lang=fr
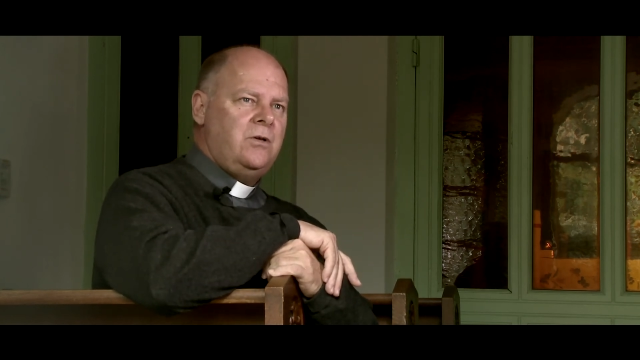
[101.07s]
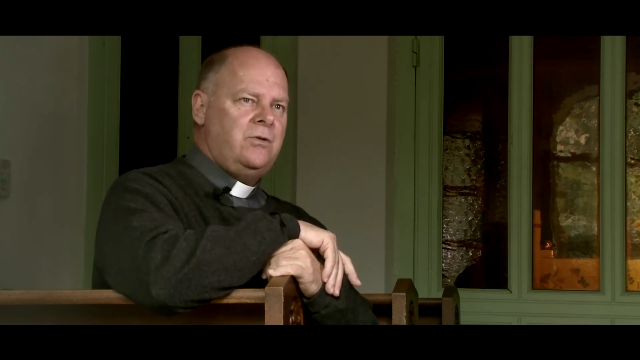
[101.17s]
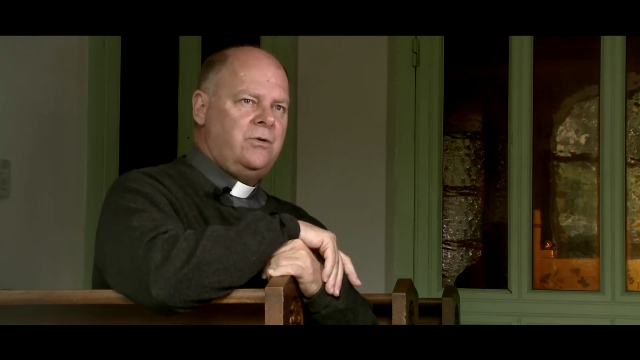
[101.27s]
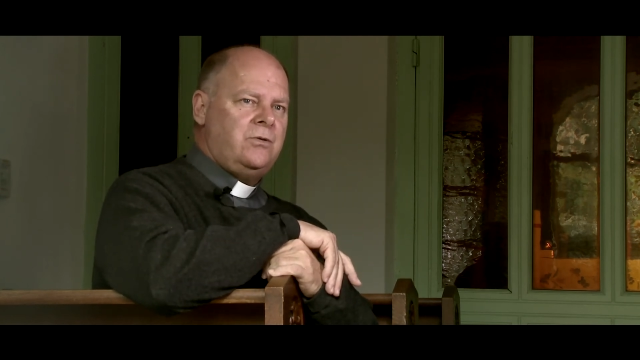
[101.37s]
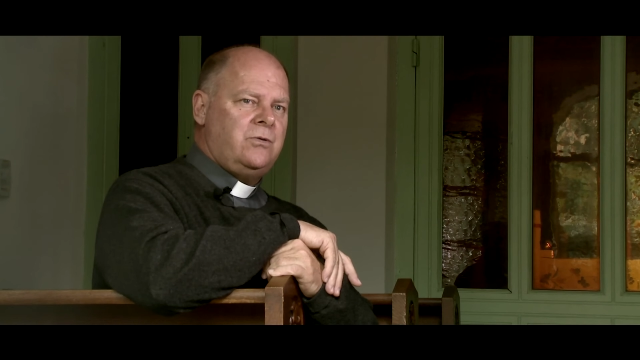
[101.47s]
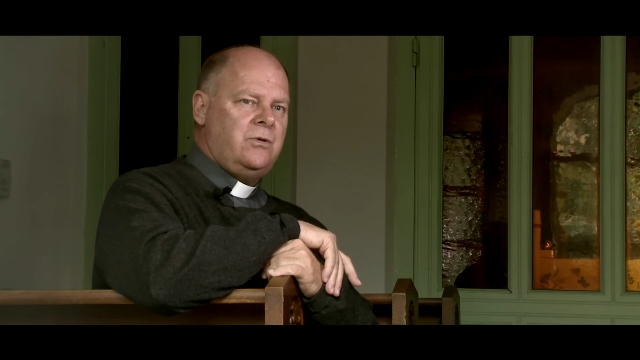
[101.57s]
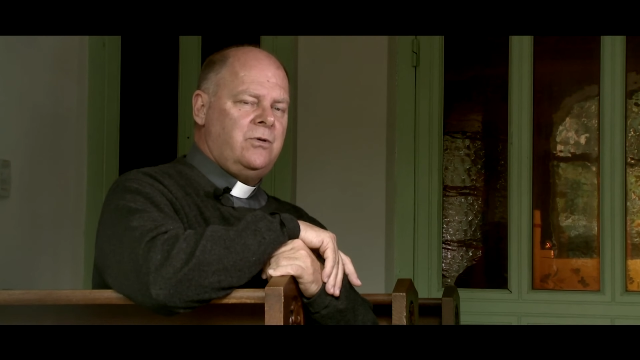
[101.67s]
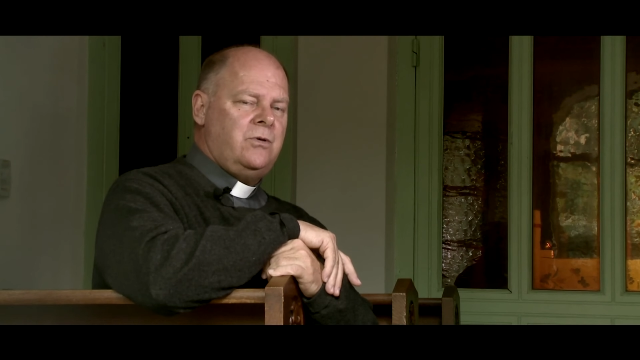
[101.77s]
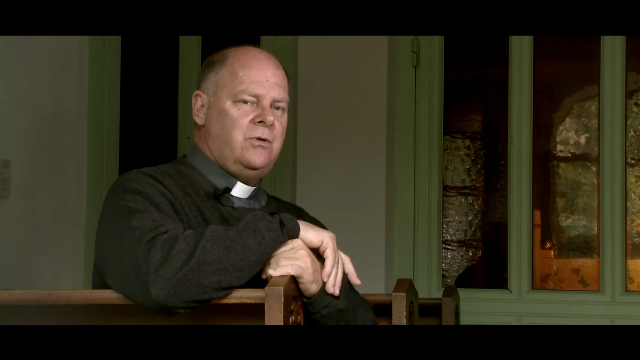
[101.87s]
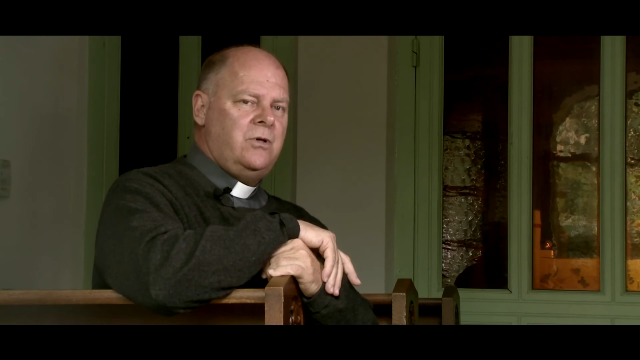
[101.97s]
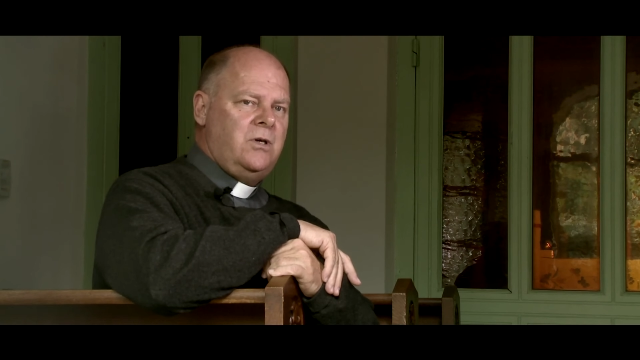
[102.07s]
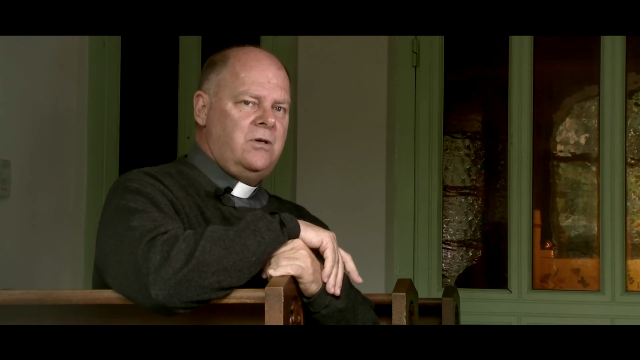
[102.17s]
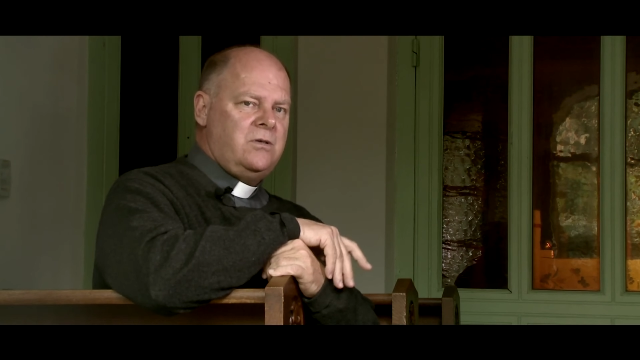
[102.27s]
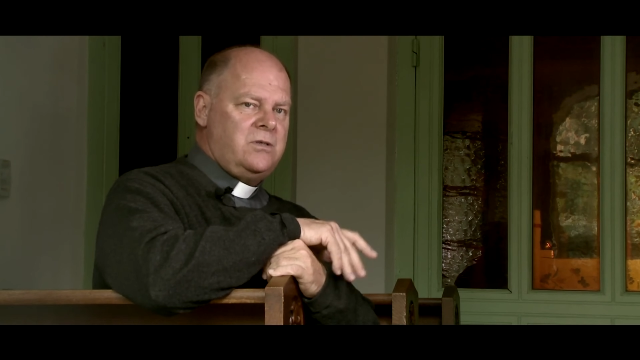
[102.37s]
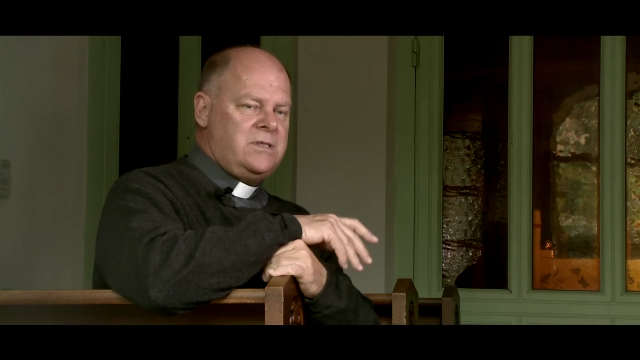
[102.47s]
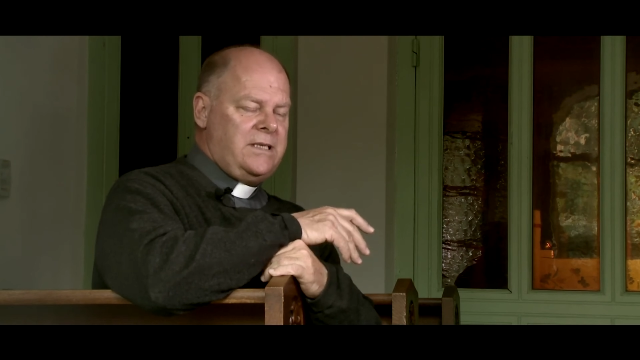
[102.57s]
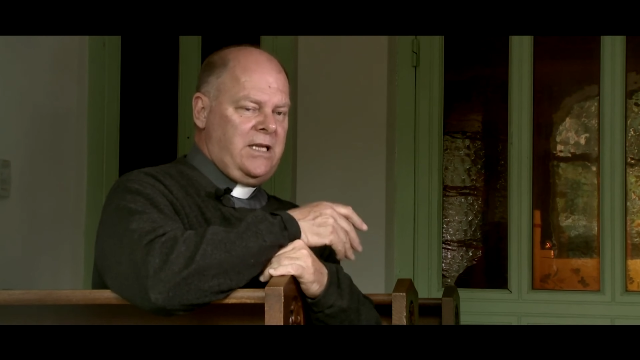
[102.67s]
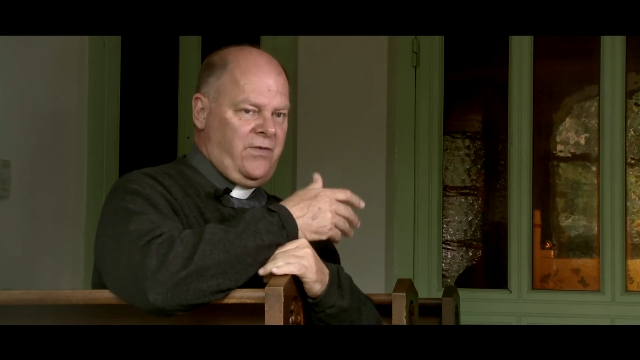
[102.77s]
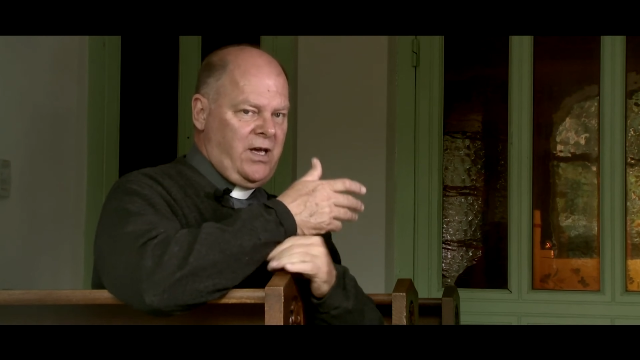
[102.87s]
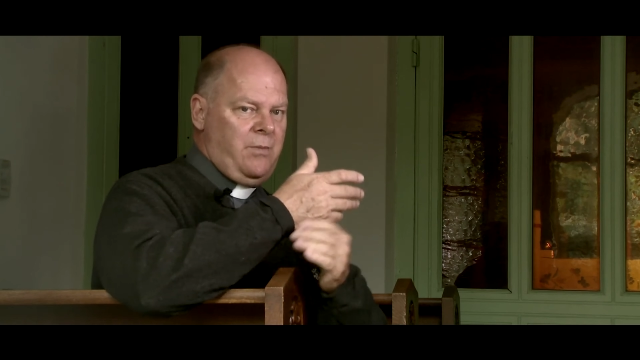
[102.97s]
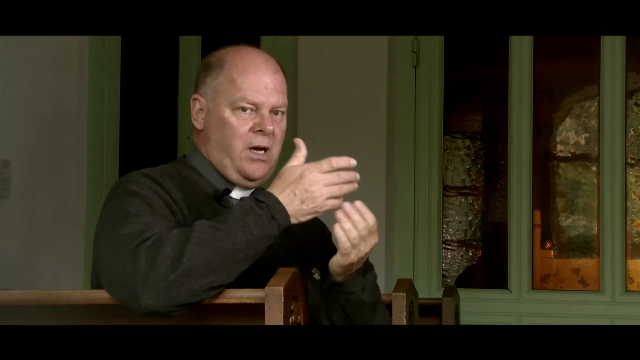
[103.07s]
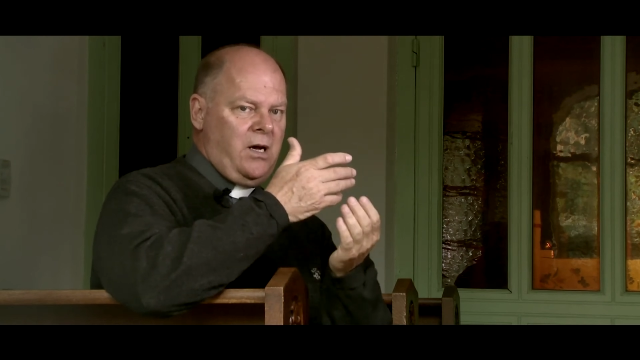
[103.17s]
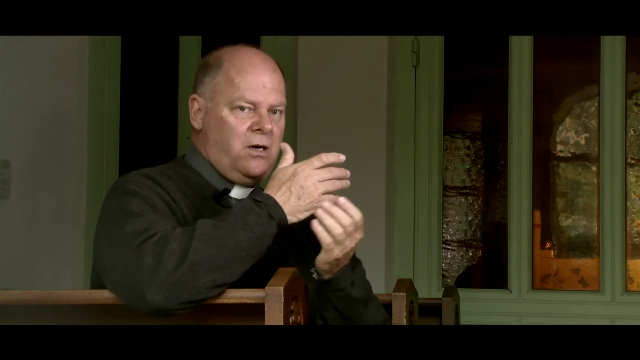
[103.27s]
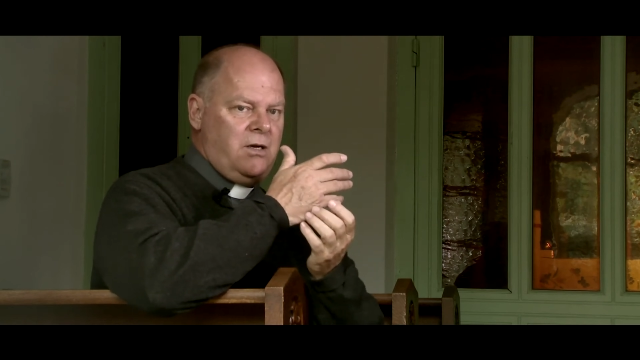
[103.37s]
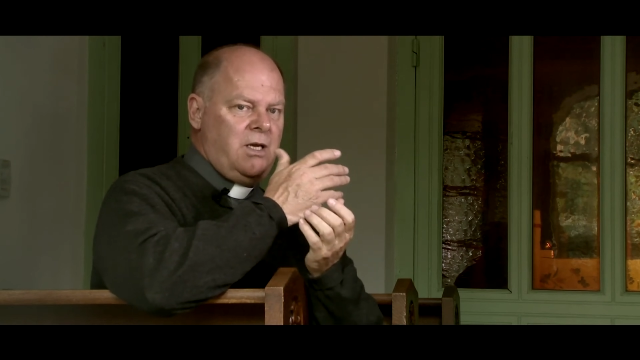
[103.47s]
Donc, c'était vraiment...